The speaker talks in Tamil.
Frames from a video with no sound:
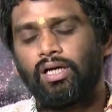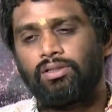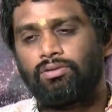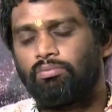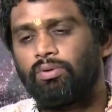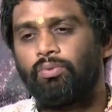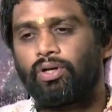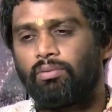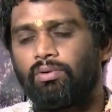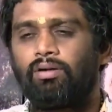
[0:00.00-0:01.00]
அது ரொம்ப
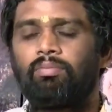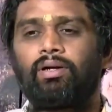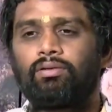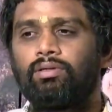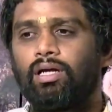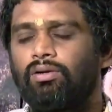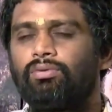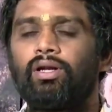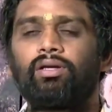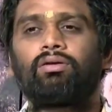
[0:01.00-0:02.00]
முக்கியமான படம்னு
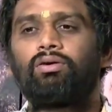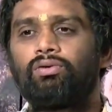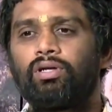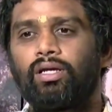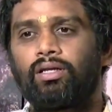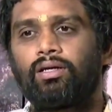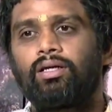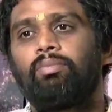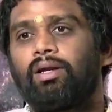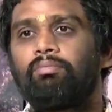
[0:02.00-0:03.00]
நானும் நினைக்கிறோம் அவரும் நினைக்கிறாங்க
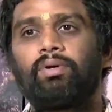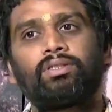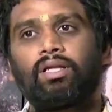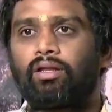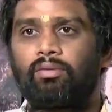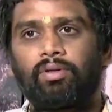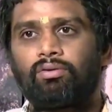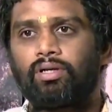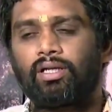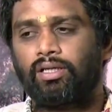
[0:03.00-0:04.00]
படம் பார்த்து நிறைய
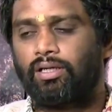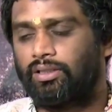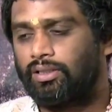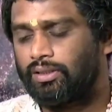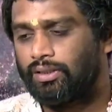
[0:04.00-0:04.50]
பேரும் நினைக்கிறாங்க